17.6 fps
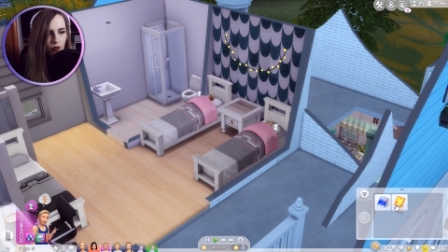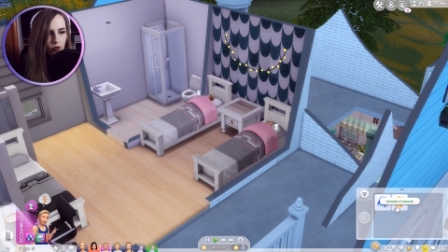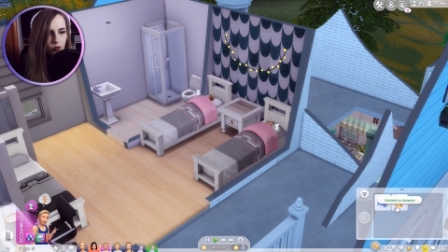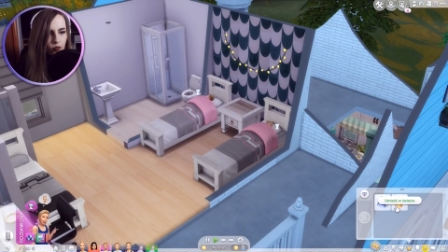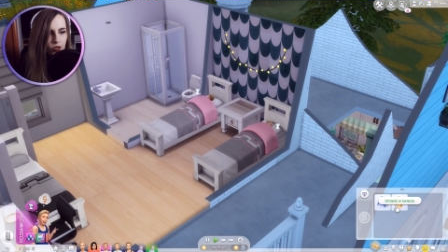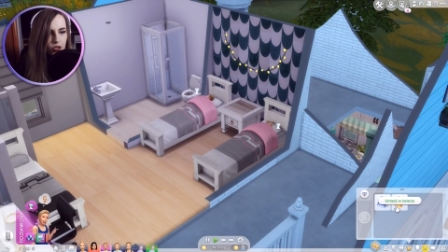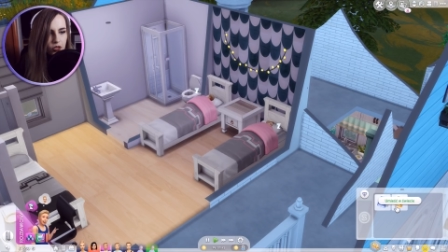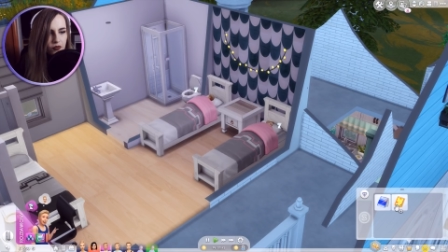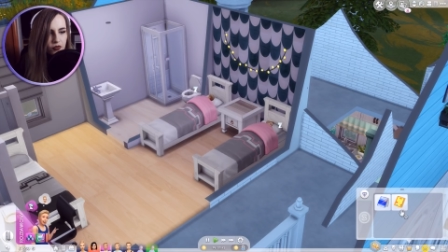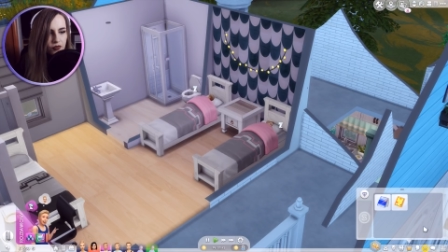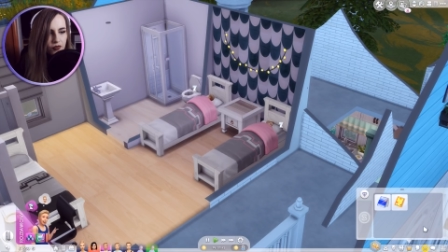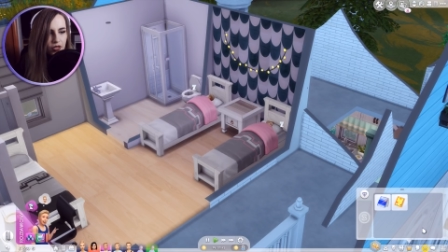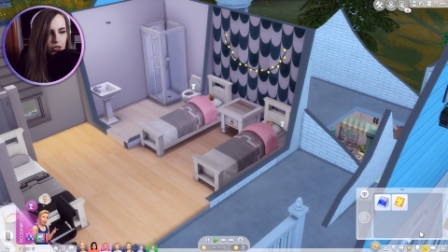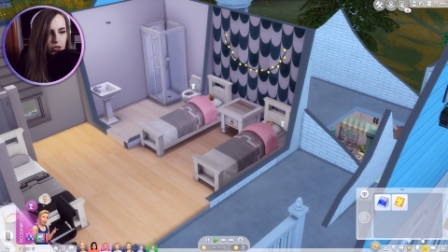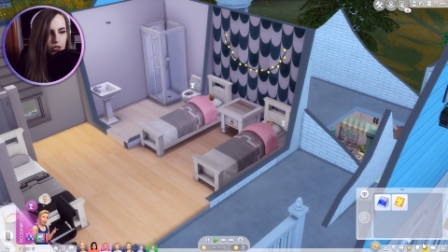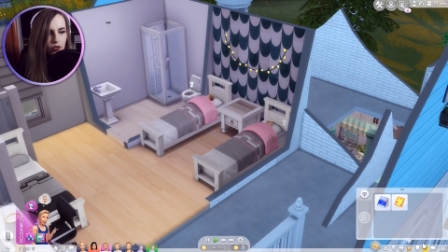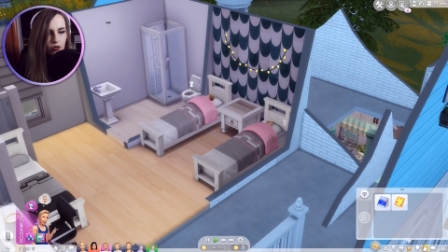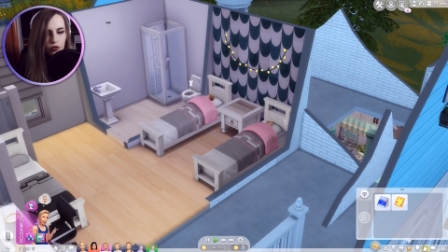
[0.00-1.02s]
Umieść w
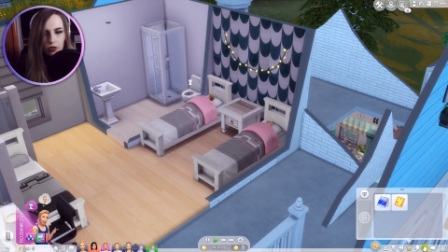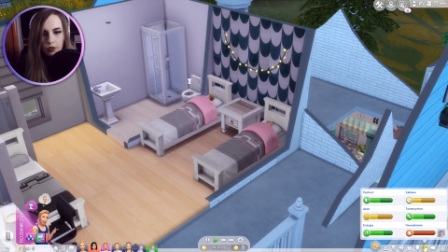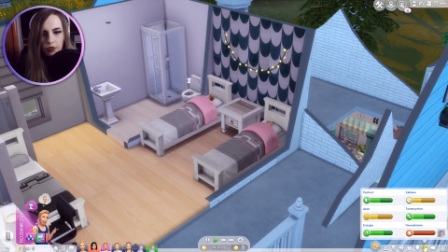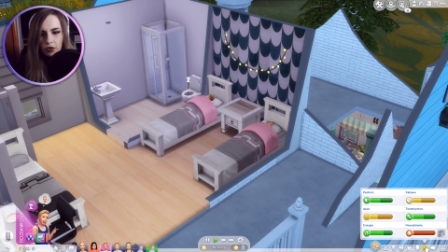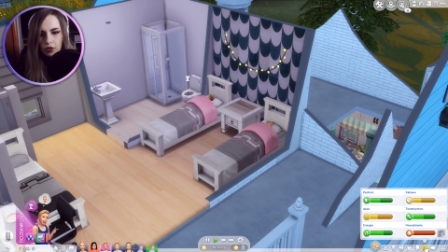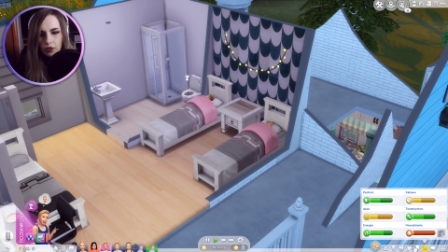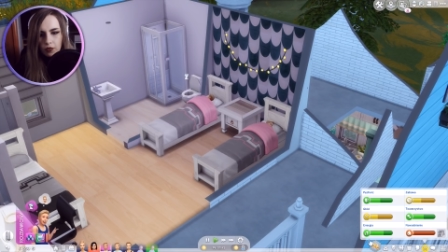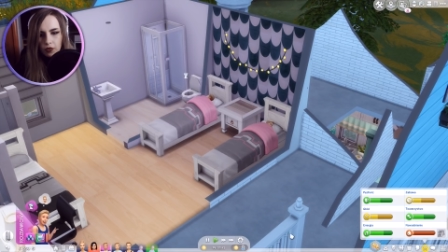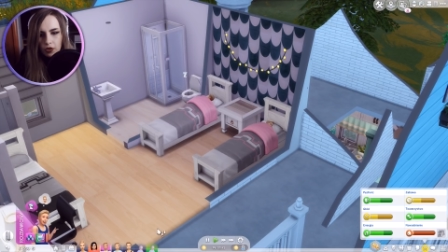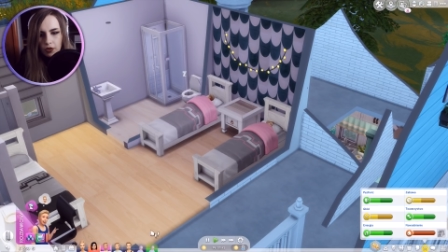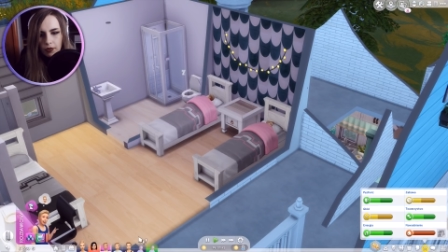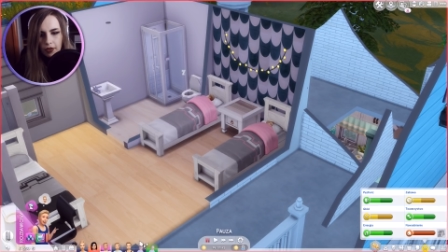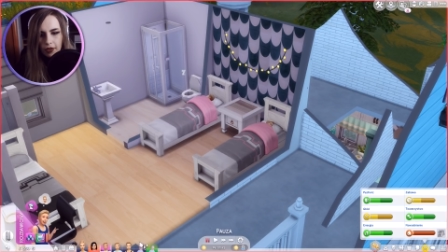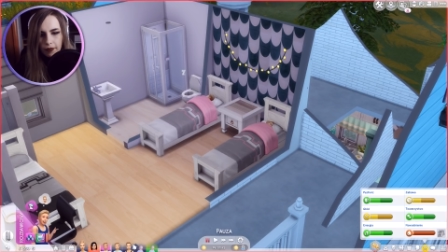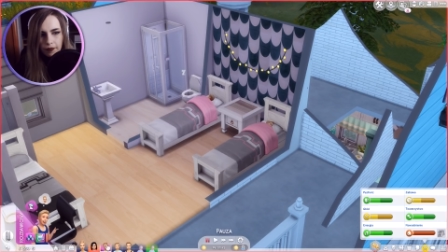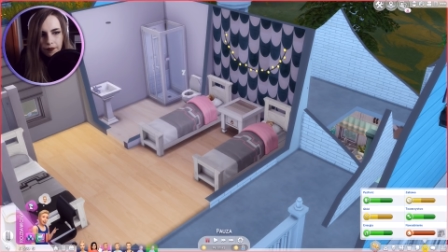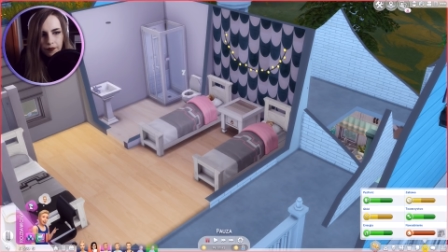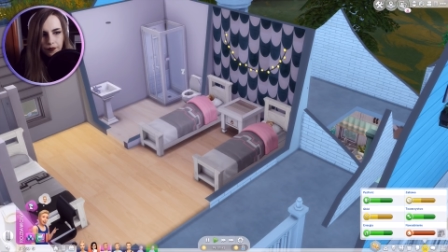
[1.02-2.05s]
świecie odrobioną,
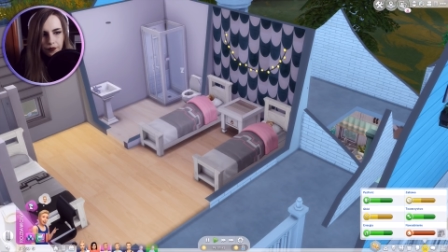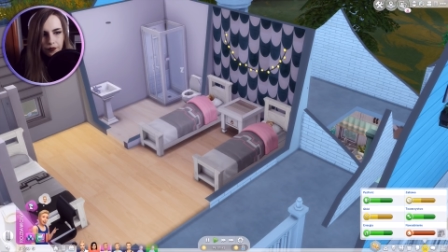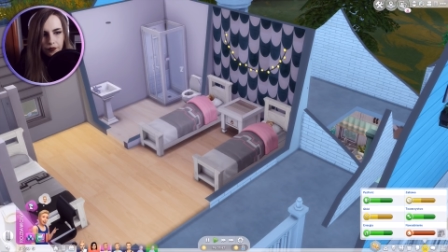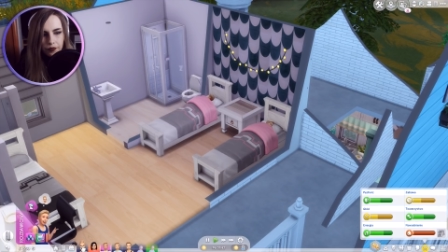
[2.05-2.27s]
dobra.